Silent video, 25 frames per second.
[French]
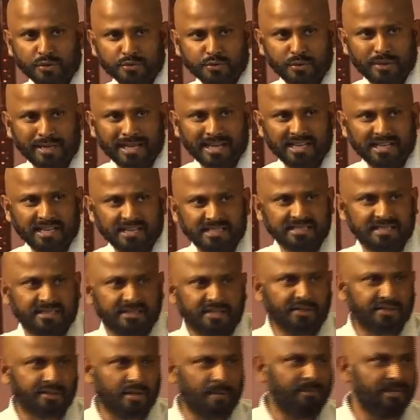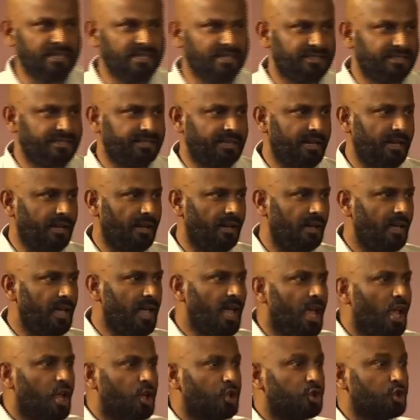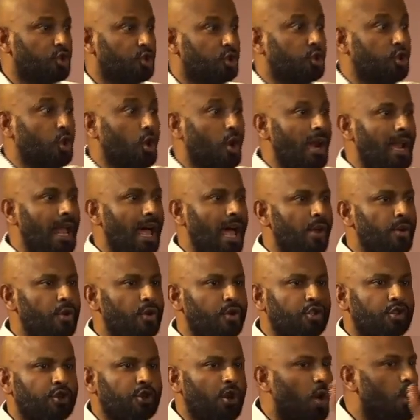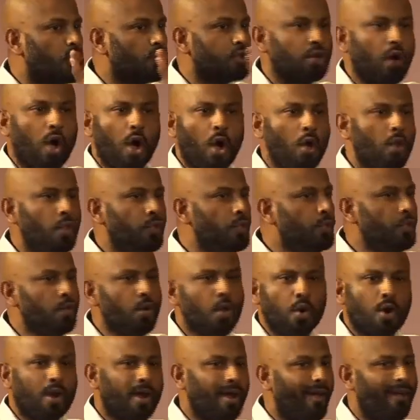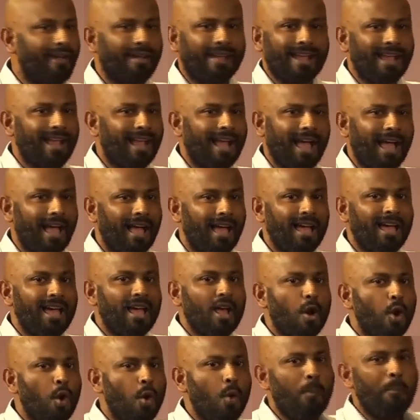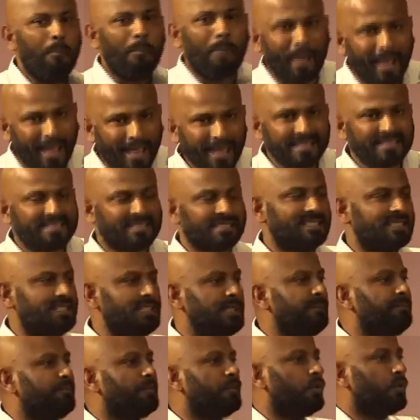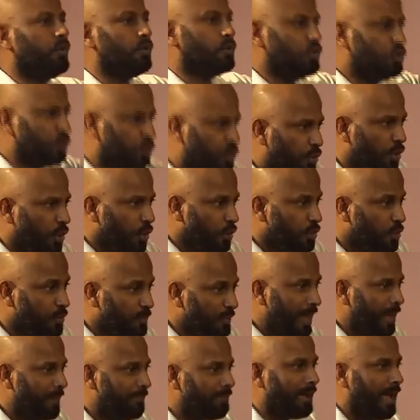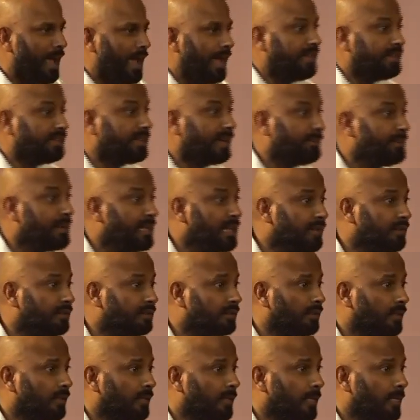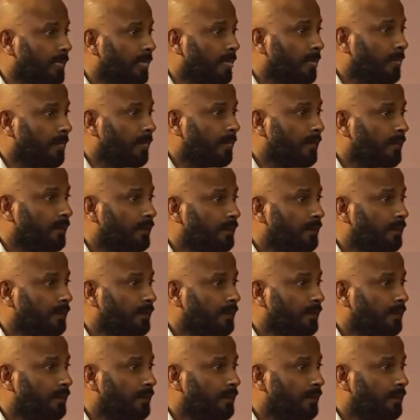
dans, dans, une église et dans un ministère, cela ne change en aucun cas le principe que Dieu lui-même a établi.